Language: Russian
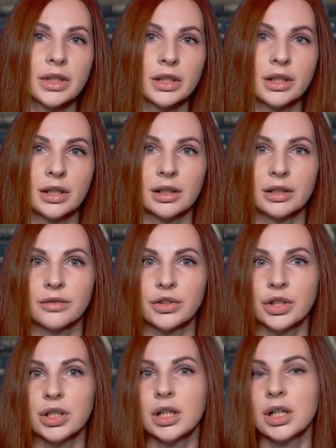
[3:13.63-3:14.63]
триггера для
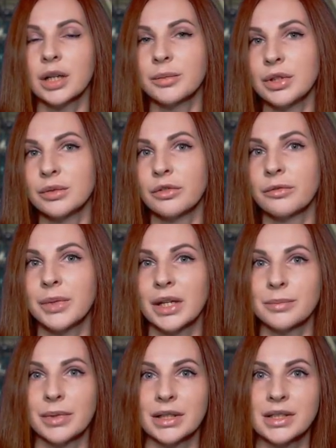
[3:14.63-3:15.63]
движения как минимум в
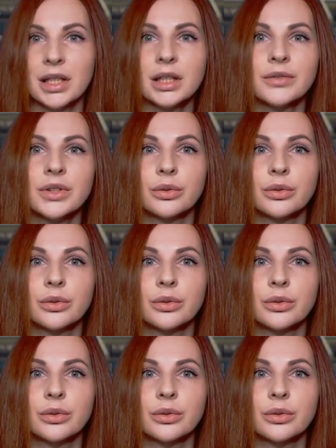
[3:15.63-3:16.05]
5%.